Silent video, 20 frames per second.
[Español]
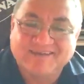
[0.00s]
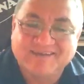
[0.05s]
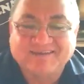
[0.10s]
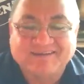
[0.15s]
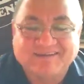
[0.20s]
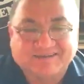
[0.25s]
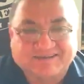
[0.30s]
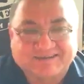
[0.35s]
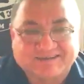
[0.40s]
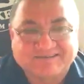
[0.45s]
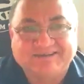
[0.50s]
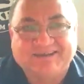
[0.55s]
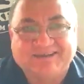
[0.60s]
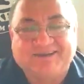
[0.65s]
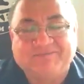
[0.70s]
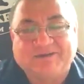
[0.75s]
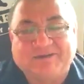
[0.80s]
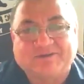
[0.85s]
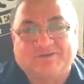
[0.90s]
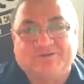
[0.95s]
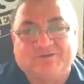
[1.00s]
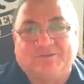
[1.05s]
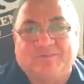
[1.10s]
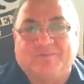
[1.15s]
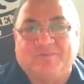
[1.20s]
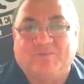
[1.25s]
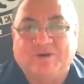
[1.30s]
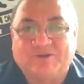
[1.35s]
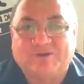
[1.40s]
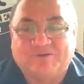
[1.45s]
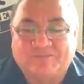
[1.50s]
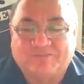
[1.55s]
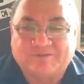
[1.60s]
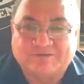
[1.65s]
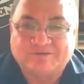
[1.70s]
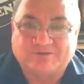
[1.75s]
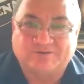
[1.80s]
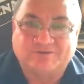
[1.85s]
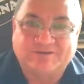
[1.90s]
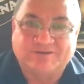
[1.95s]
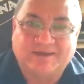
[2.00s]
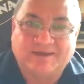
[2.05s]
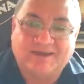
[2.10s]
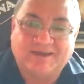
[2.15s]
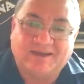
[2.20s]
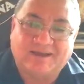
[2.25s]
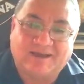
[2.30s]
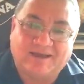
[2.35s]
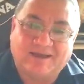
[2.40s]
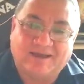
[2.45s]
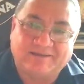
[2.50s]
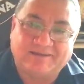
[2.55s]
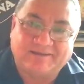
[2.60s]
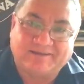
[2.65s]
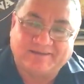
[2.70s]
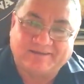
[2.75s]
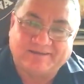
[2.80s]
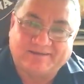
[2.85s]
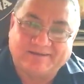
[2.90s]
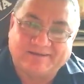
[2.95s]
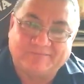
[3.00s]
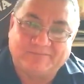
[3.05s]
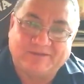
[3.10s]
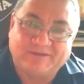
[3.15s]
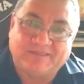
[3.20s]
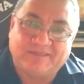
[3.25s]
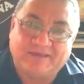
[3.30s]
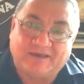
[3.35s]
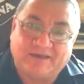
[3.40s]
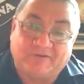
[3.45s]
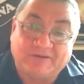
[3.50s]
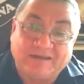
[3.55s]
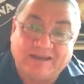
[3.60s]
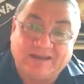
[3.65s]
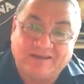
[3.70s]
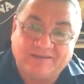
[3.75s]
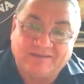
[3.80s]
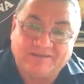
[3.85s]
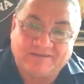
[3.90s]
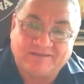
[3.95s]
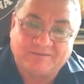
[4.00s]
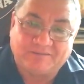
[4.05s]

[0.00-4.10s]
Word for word: Gracias, Alberto. Bueno, yo llegué acá en el mes de abril de